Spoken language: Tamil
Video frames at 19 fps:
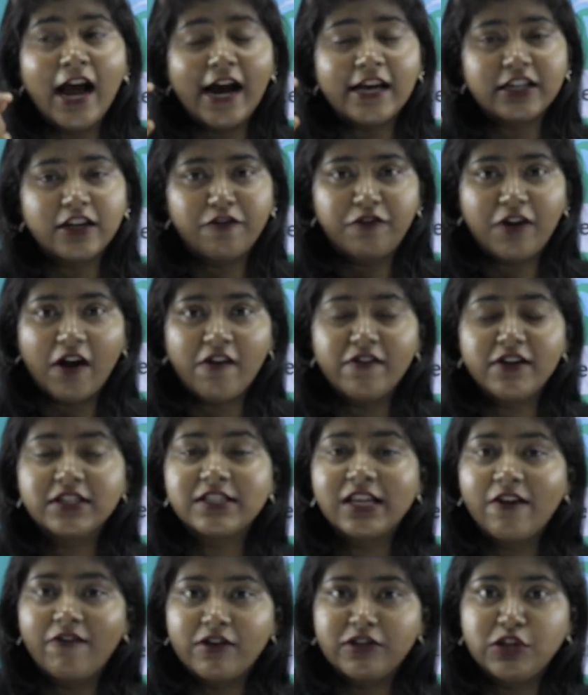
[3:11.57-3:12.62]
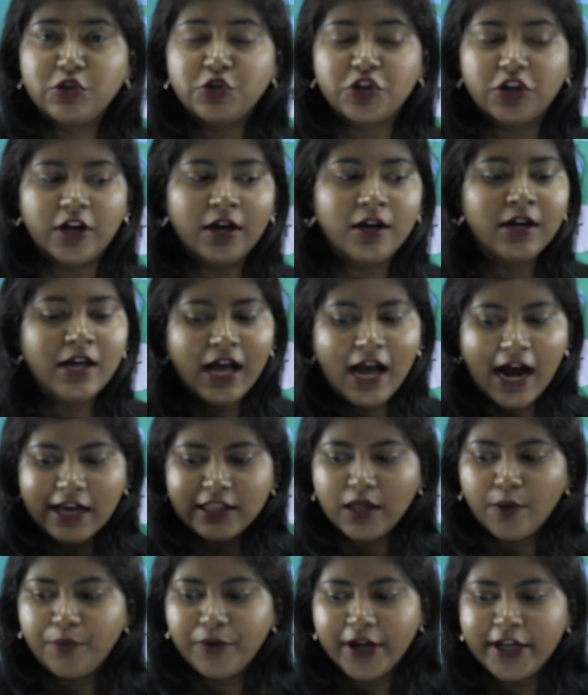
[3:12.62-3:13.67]
அதில் ஃப்ளவர்ஸ்லாம் வந்துச்சுன்னா
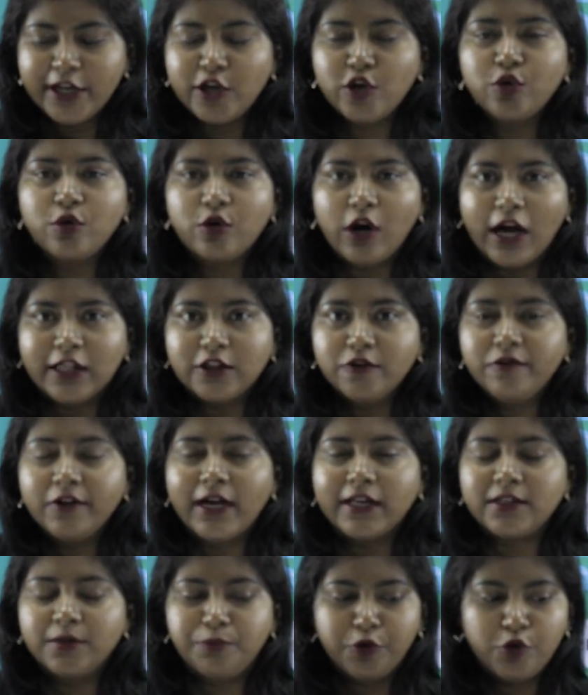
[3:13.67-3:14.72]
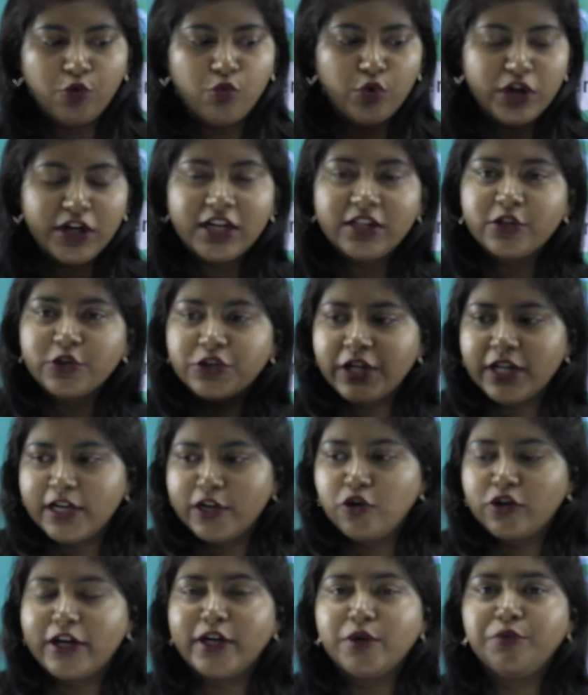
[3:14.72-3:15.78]
அது அப்புறம் இன்னும் அதுவே அதுக்கப்புறம் ஒன்று இருந்துச்சுன்னா
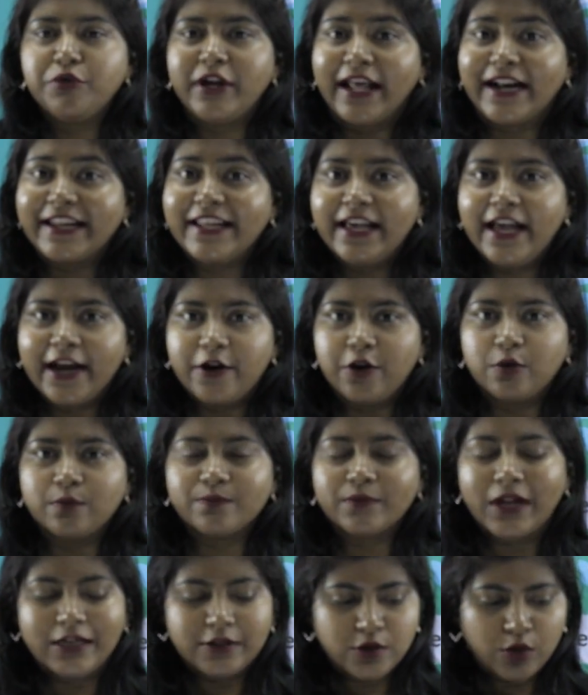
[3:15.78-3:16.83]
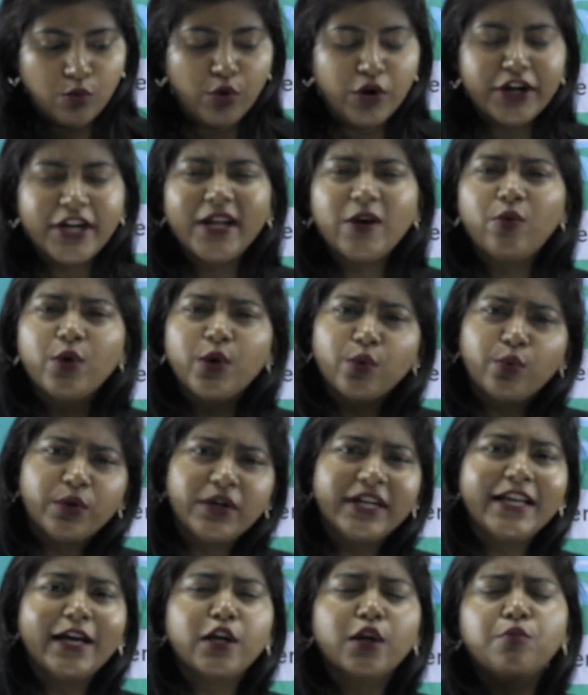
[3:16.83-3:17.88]
இன்னும் ரெண்டு மூணு நிறைய ஆகிடும் ஸோ ஒன்றே ஒன்று
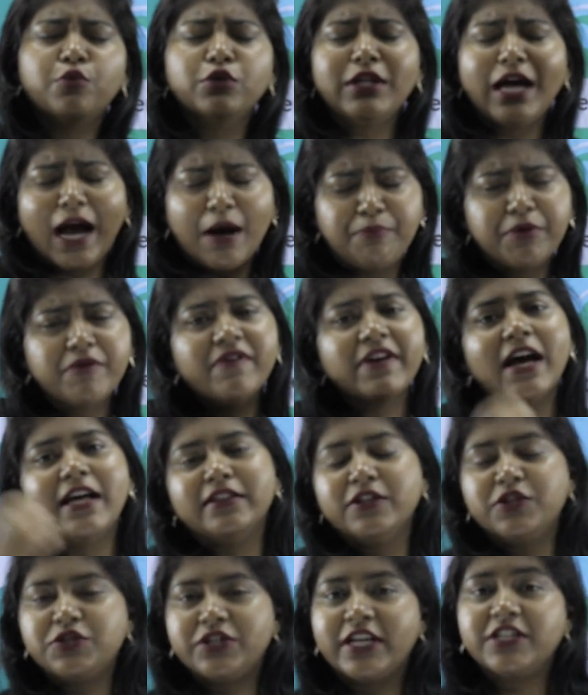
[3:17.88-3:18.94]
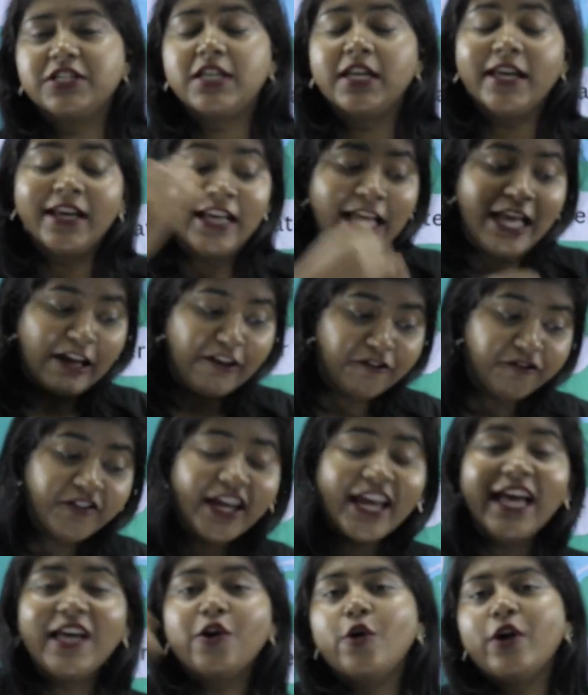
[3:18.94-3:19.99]
குட்டியாக இருக்கும்போது அப்போவே அந்த ஸ்டேஜ்லேயே
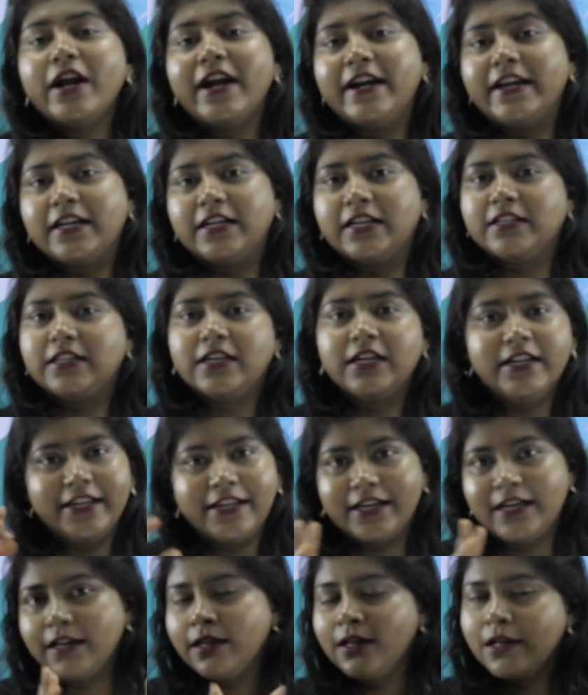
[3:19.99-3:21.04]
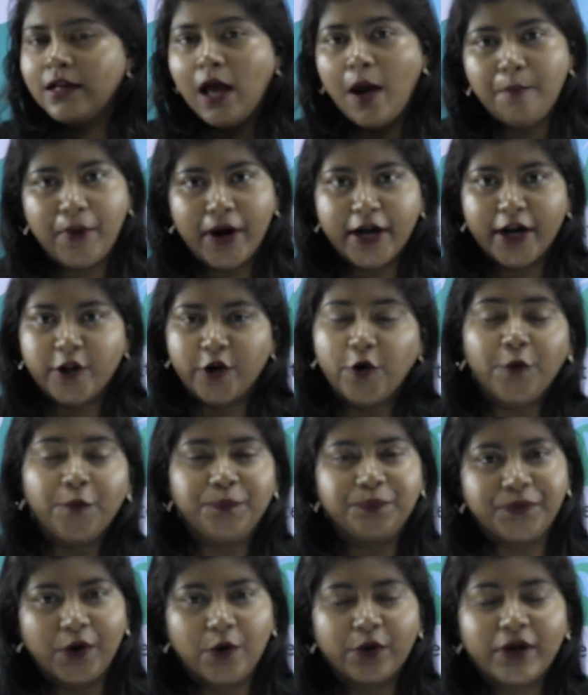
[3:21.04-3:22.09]
வேரோட எடுக்கிறதுக்கு நீங்கள் பண்ணணும்
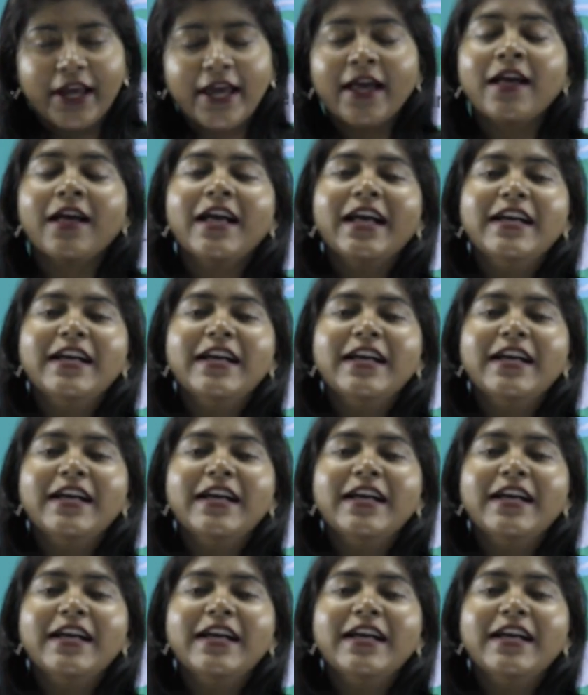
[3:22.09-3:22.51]
ஓகே